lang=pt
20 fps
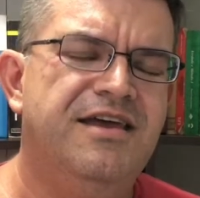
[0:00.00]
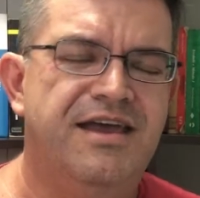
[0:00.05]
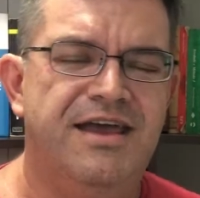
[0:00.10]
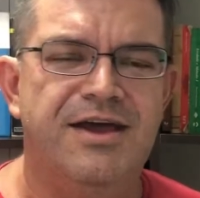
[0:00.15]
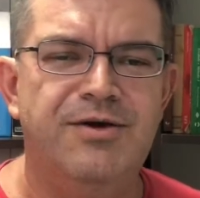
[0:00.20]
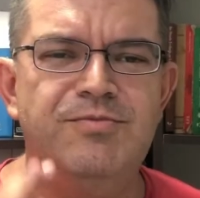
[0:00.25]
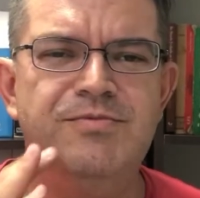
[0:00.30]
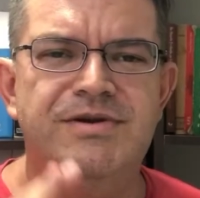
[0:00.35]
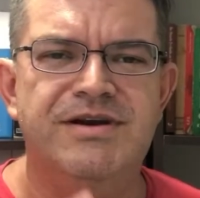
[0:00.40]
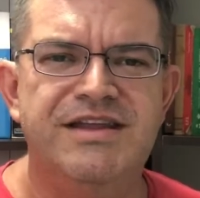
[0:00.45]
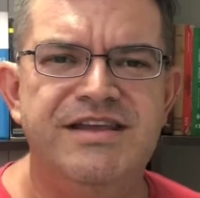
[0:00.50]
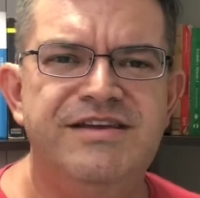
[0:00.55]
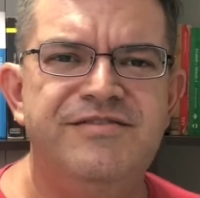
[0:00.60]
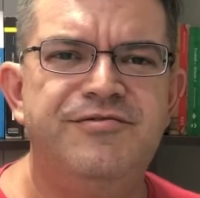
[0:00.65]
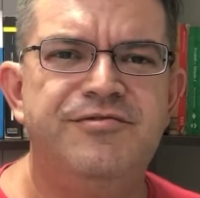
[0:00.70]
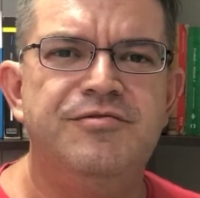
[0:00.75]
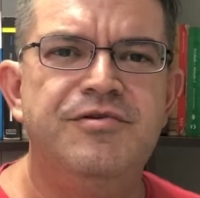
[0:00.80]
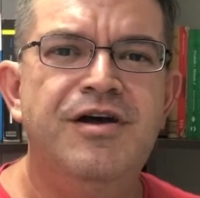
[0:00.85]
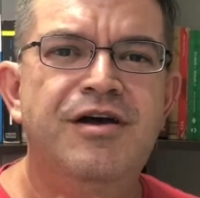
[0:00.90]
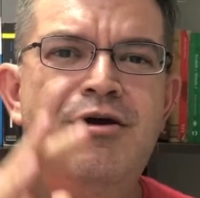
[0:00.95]
É um
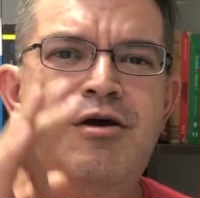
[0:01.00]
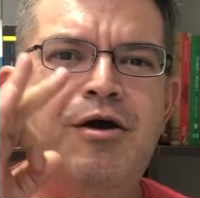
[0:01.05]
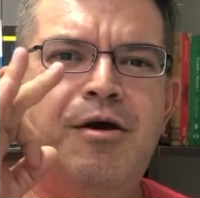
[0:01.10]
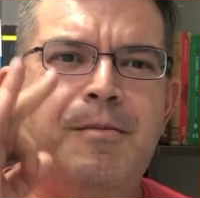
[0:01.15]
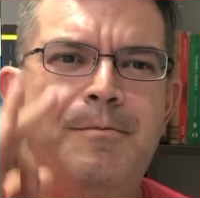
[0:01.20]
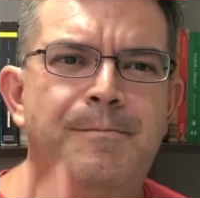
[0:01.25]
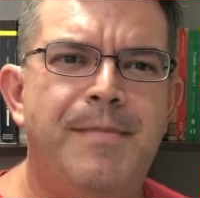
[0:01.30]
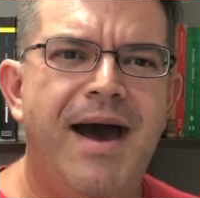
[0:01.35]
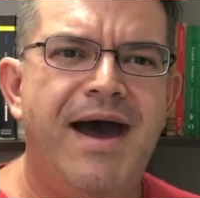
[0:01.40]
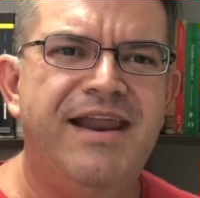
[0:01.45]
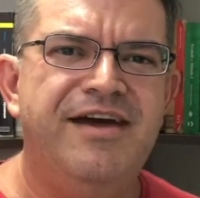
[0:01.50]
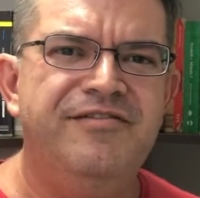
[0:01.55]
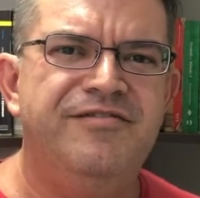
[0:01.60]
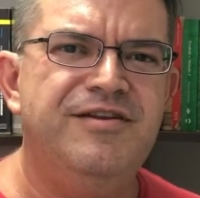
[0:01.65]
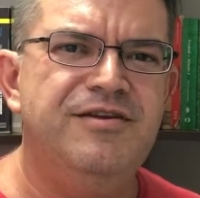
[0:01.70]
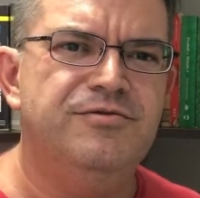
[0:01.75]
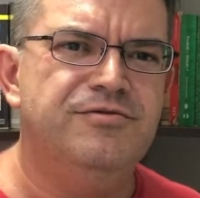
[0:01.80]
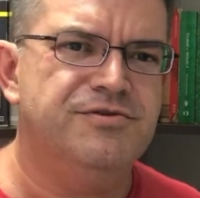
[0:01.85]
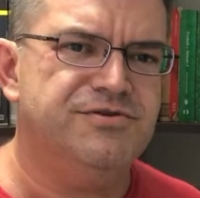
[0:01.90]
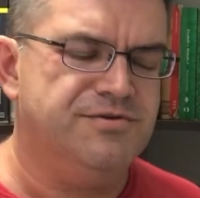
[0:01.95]
livro
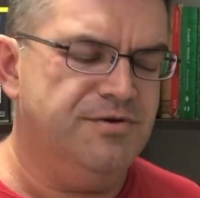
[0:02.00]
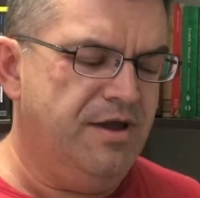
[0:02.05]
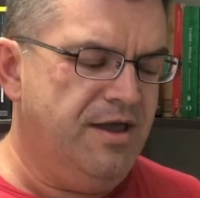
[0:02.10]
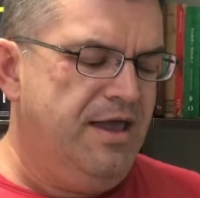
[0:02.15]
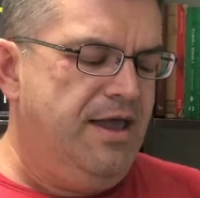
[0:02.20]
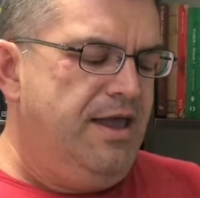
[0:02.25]
maravilhoso.